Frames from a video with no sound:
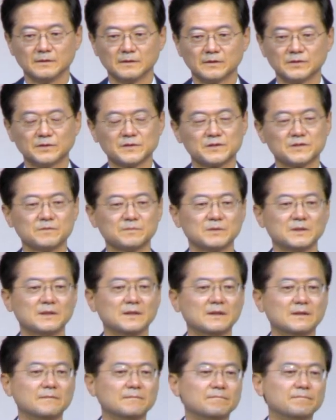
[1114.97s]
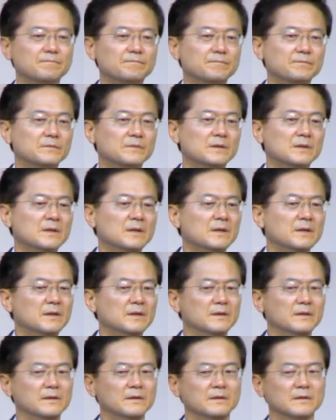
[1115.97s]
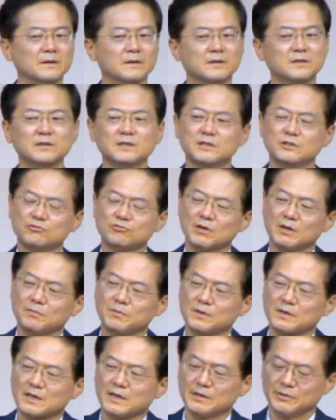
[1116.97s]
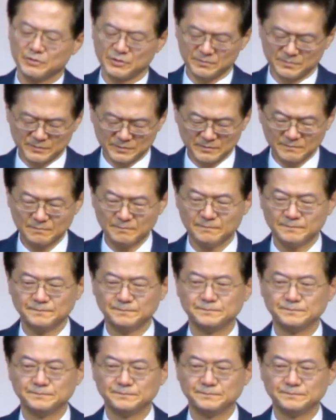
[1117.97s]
그렇습니다. 그 이유가 뭘까요, 여러분?